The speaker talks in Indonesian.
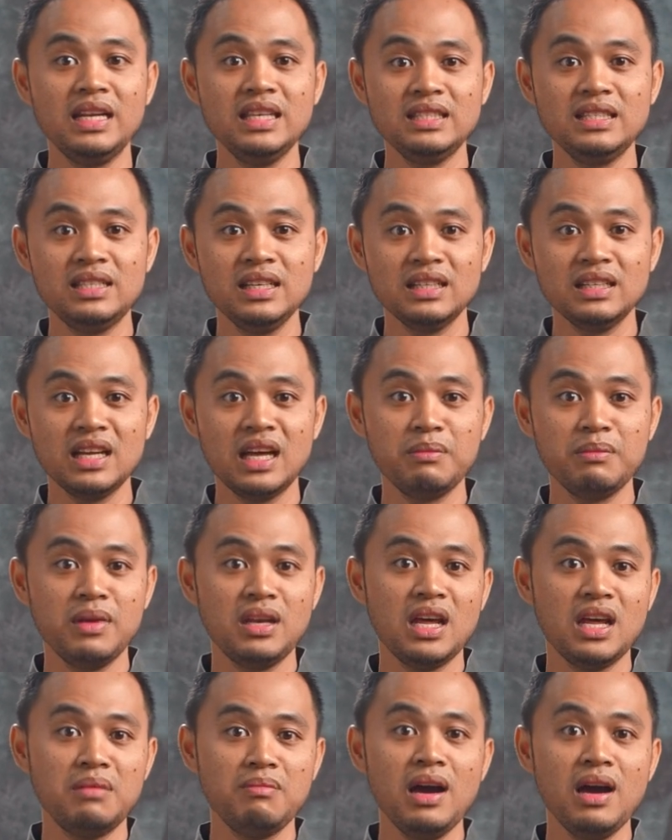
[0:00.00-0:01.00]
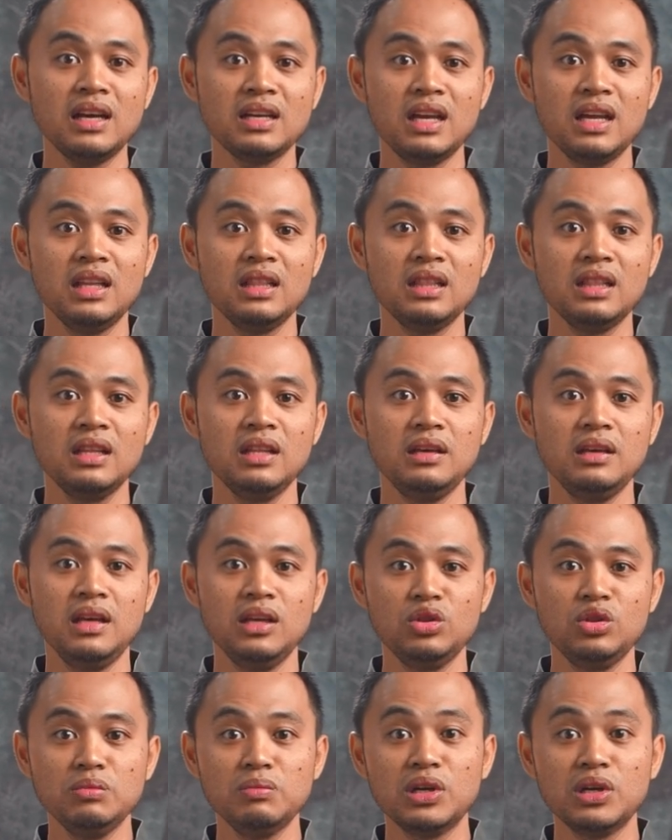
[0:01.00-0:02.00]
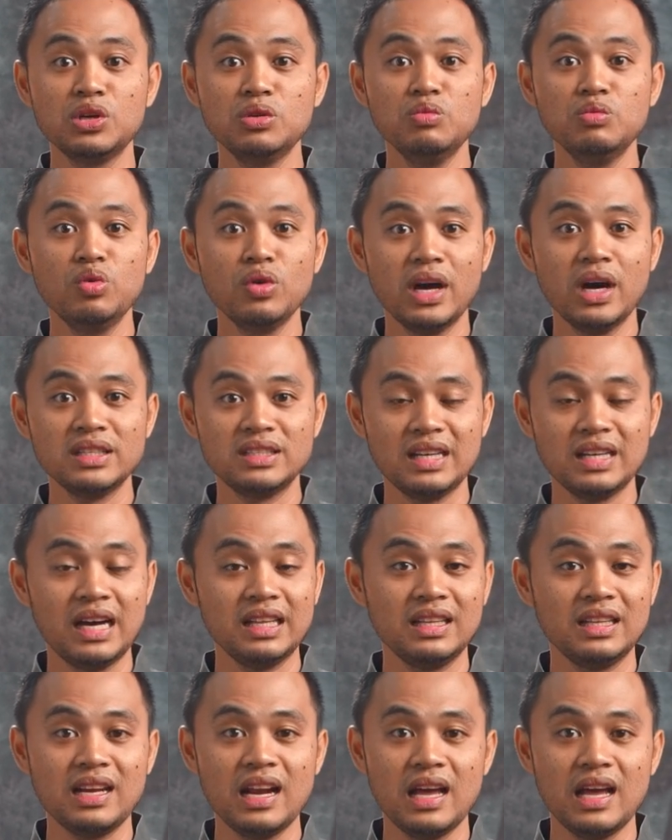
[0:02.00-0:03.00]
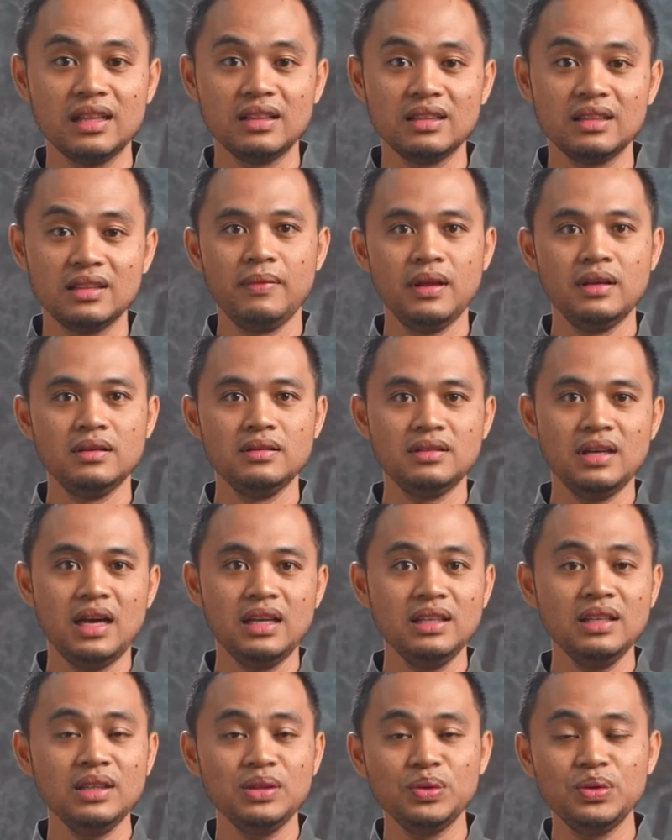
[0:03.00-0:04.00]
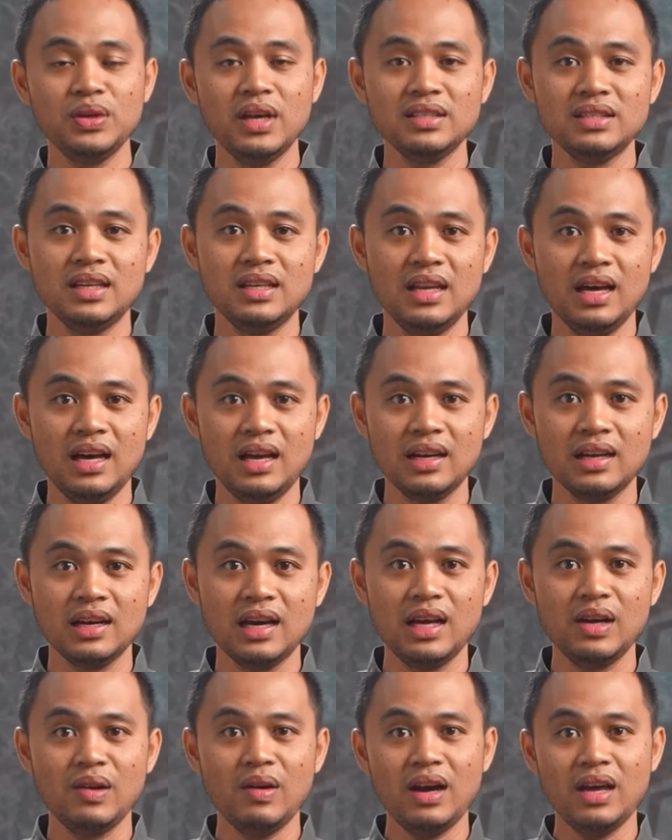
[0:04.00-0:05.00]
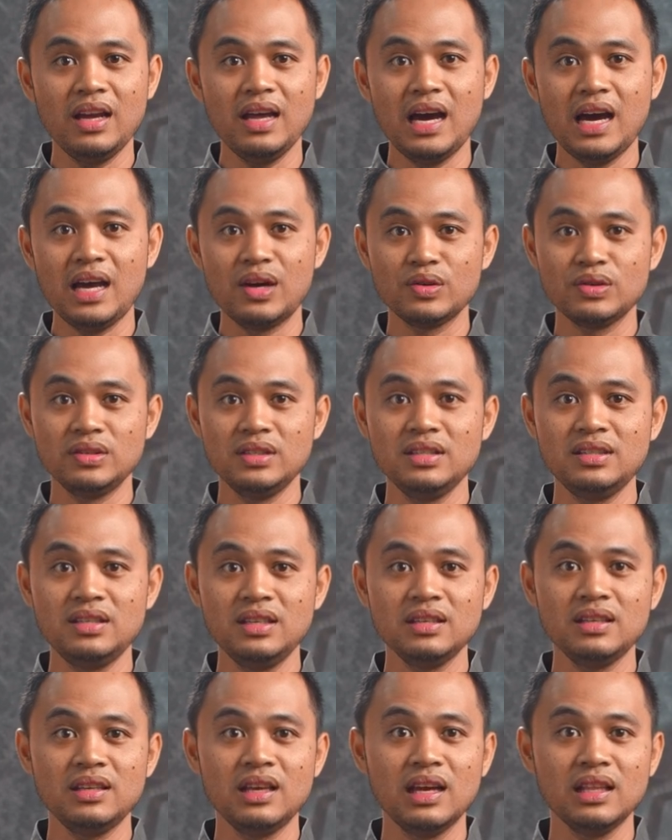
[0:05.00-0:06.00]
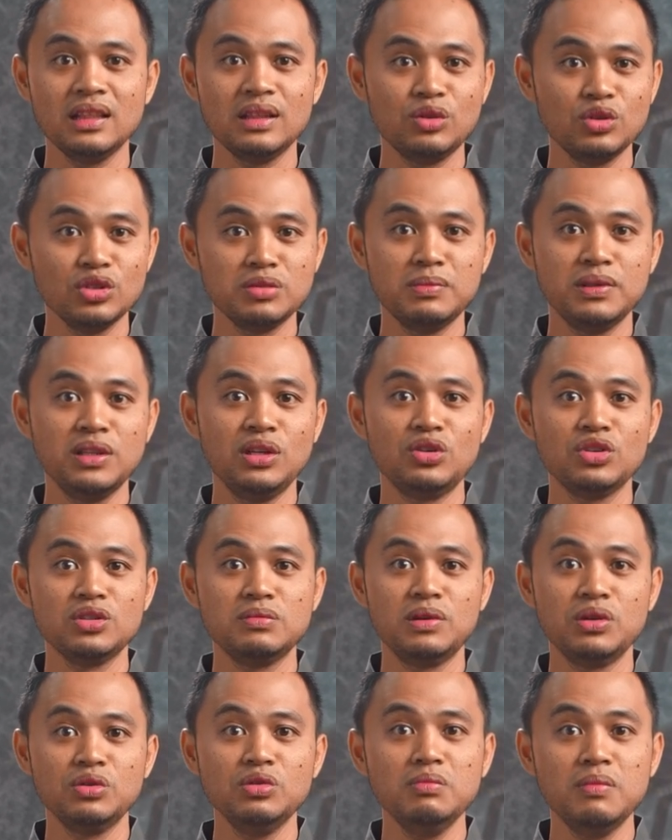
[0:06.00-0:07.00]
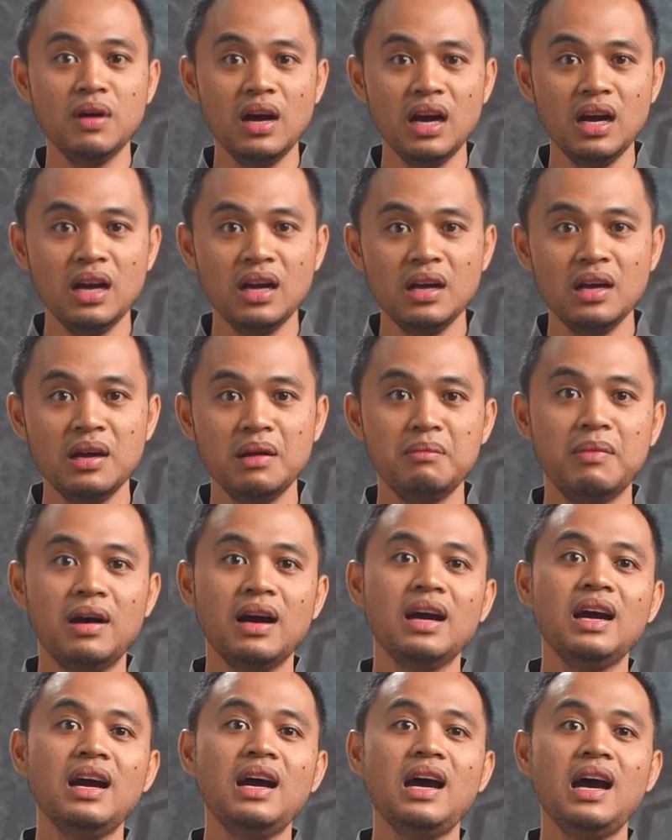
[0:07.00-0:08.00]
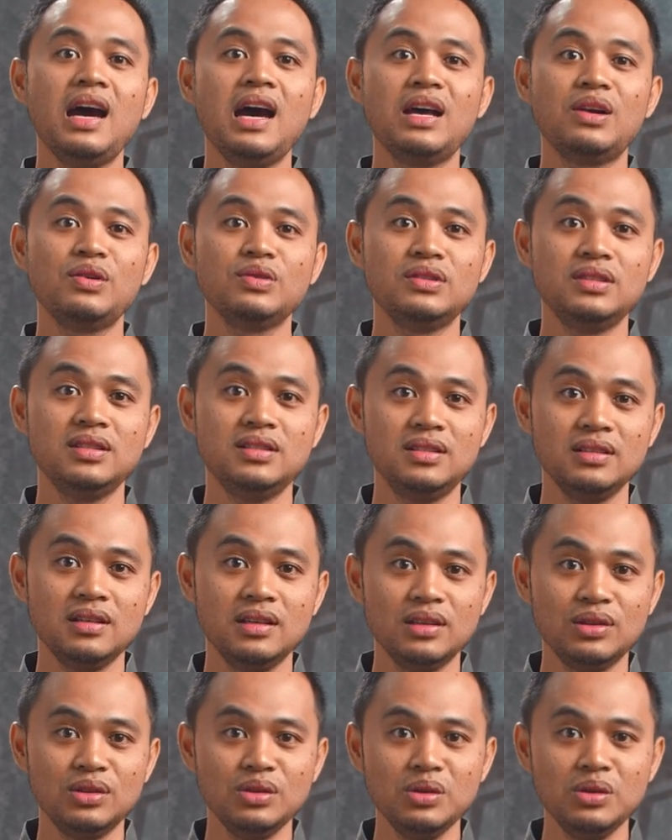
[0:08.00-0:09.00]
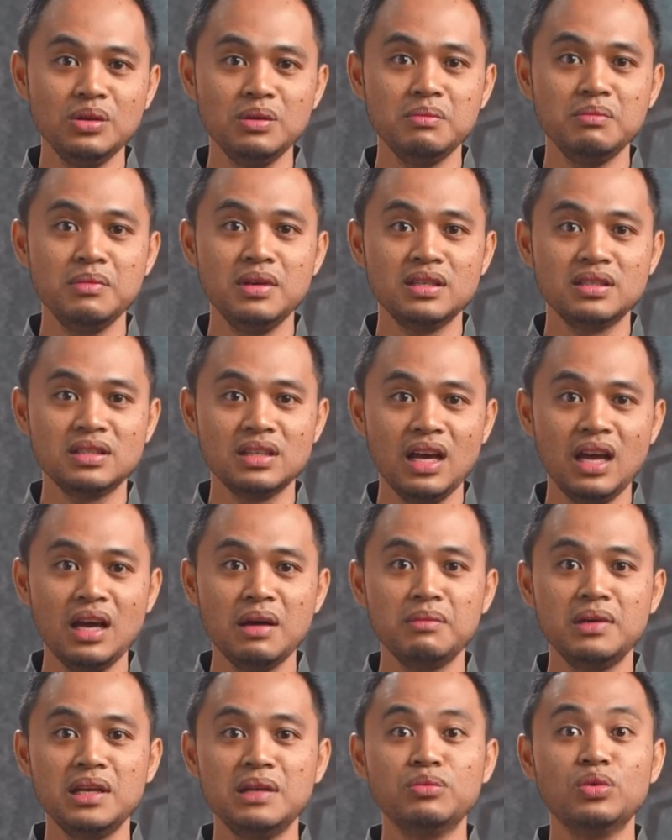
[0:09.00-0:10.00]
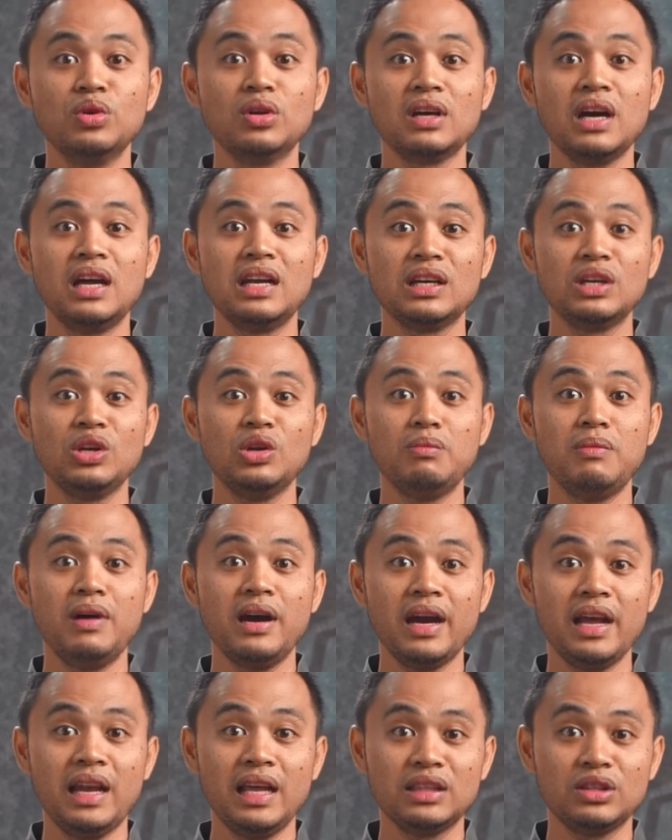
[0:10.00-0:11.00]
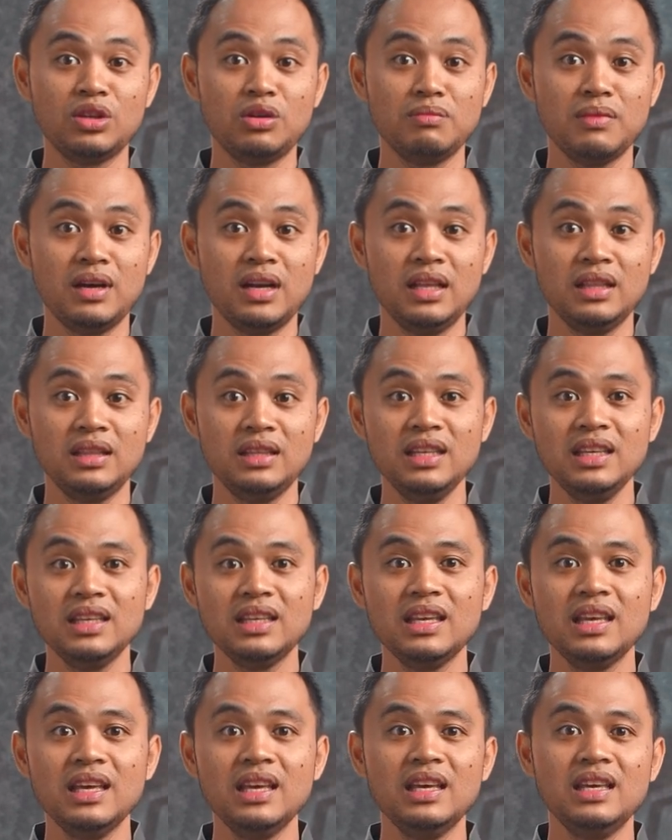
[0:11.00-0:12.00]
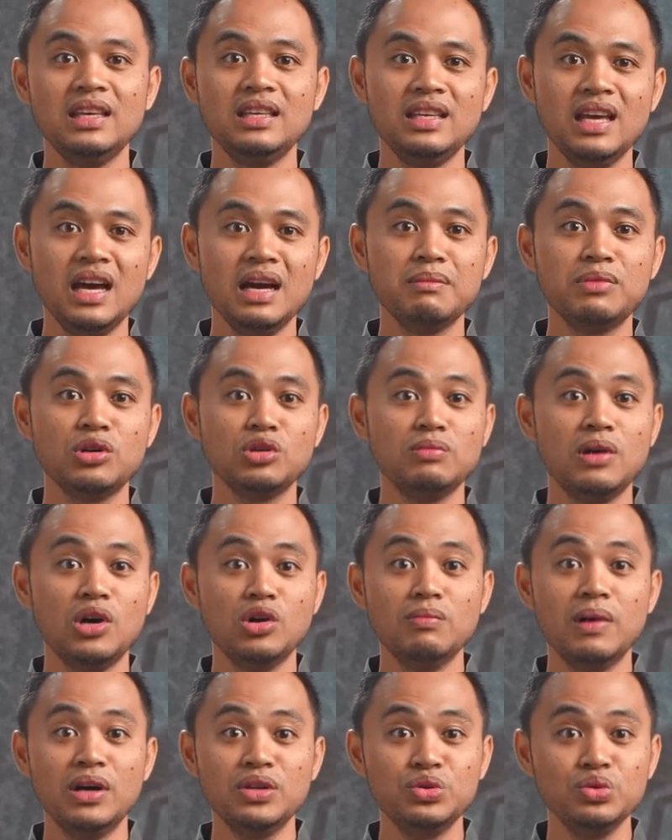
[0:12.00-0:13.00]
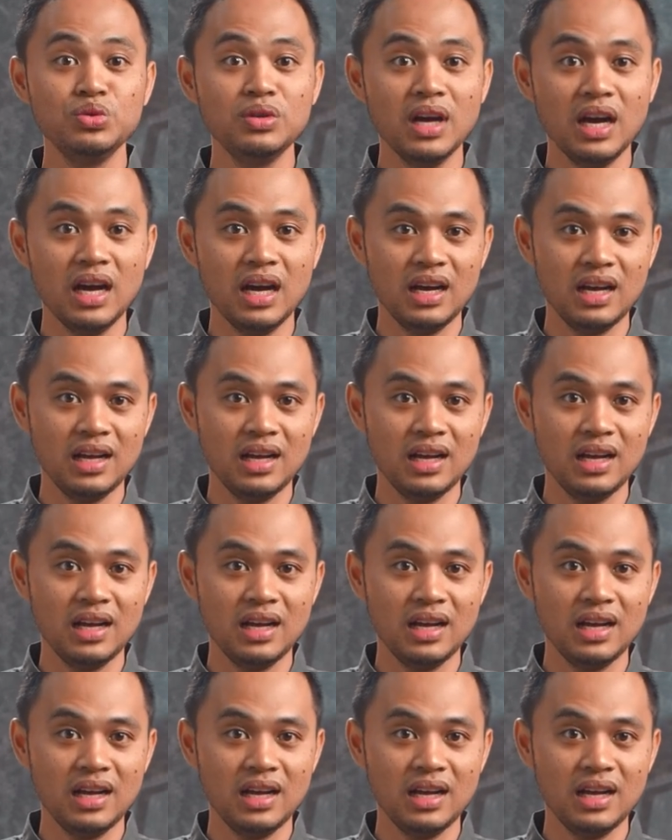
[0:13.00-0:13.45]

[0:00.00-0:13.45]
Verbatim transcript: listrik dan medan magnet itu berhubungan sangat erat. Saat itu ia sadar kalau ada arus listrik yang terus-menerus berubah, maka arus listrik itu bisa menimbulkan gelombang elektromagnetik yang berubah-ubah juga,